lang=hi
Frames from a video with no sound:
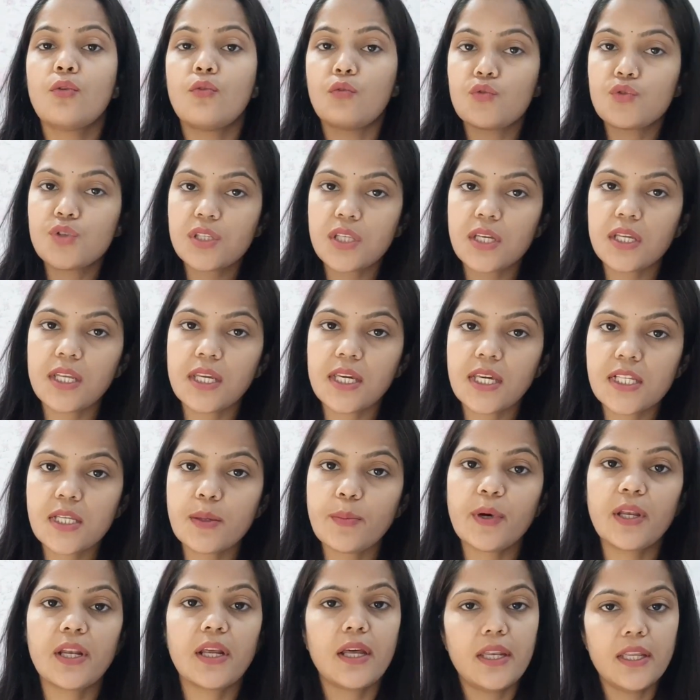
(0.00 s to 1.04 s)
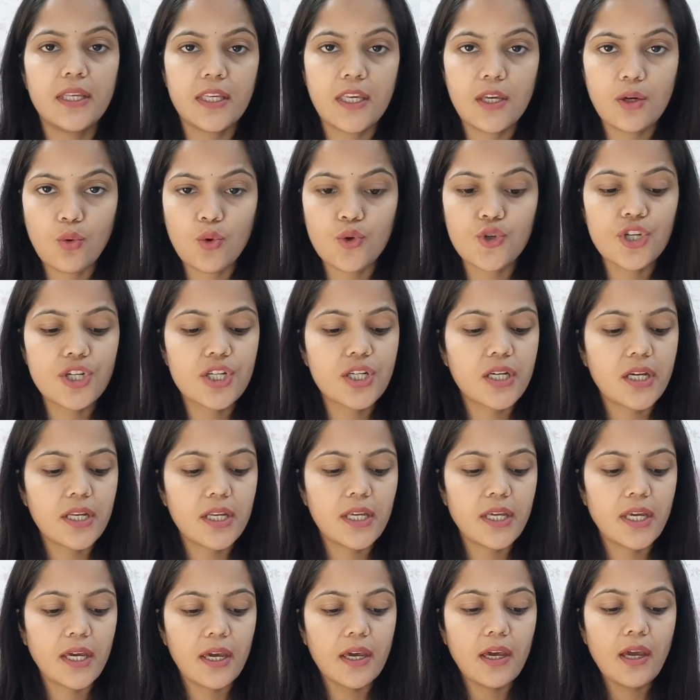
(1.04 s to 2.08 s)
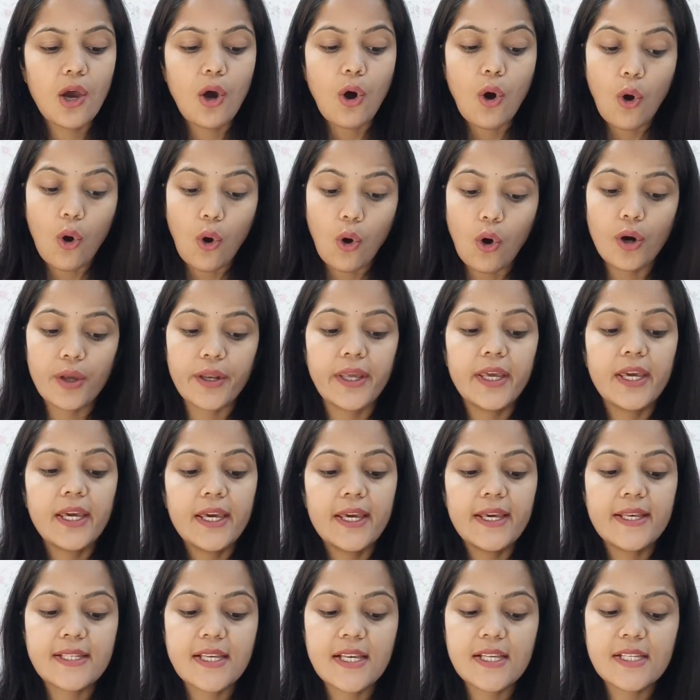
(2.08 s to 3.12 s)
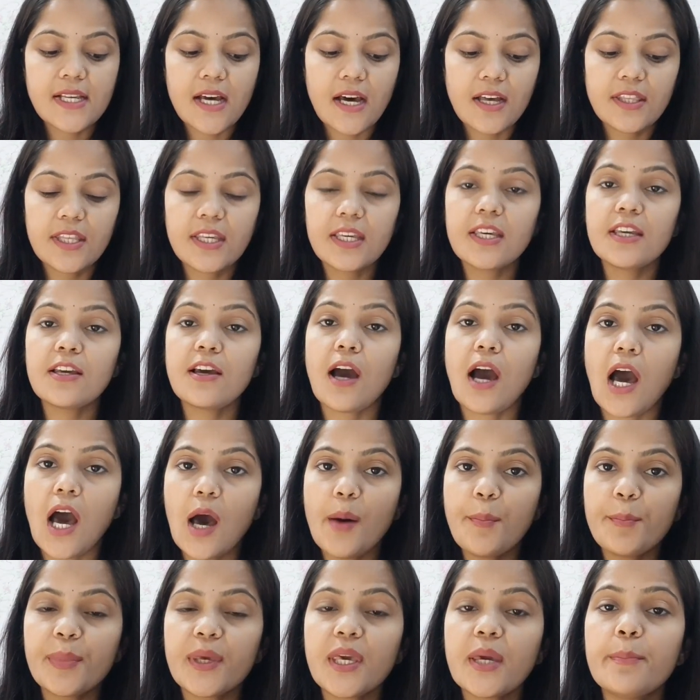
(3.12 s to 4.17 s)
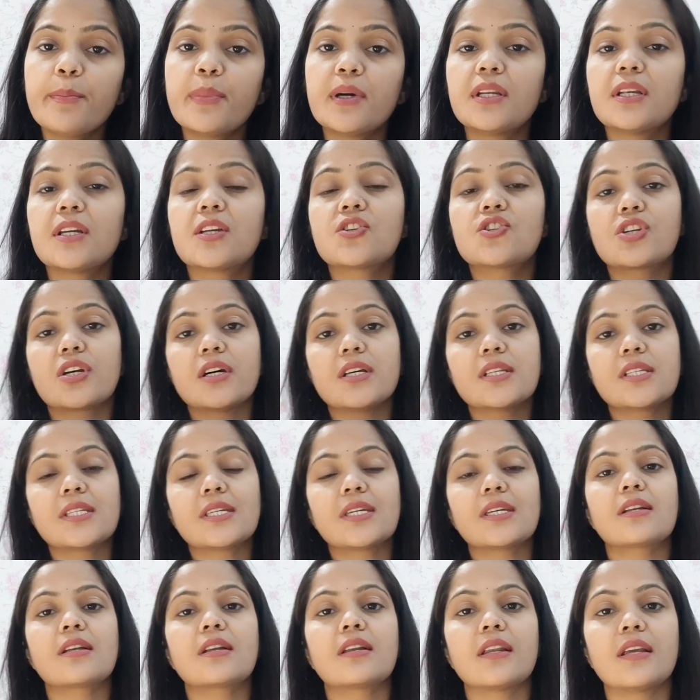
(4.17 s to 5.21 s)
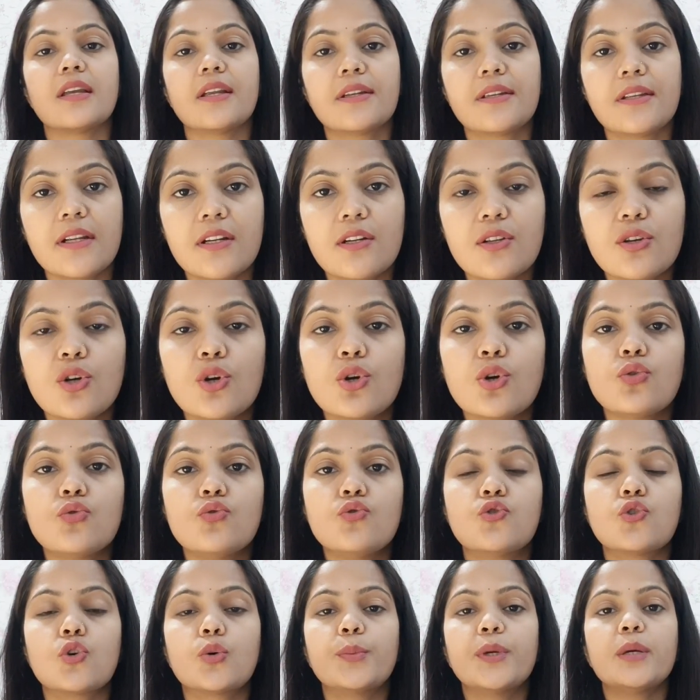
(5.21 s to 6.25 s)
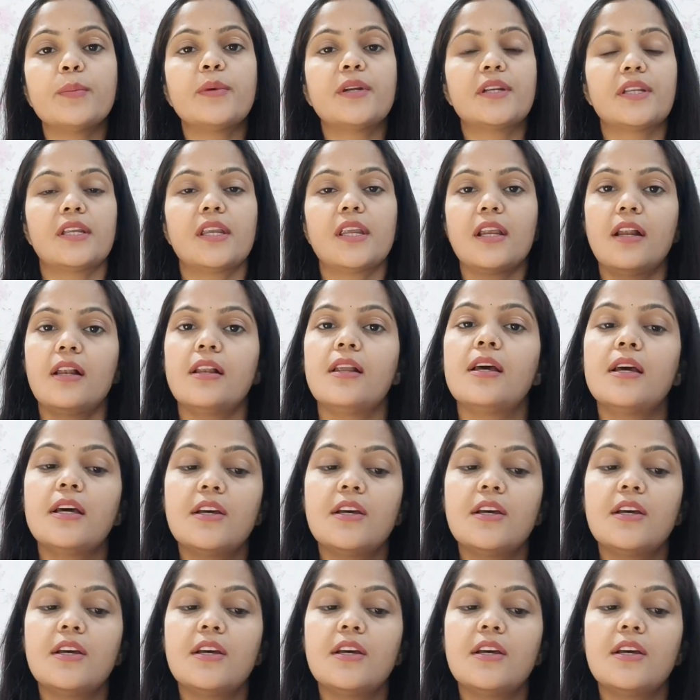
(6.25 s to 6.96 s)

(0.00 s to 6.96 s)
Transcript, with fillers: उस तरीके से बनाने की कोशिश करी है और इसके साथ ही आपकी परीक्षा से रिलेटेड जो भी मटेरियल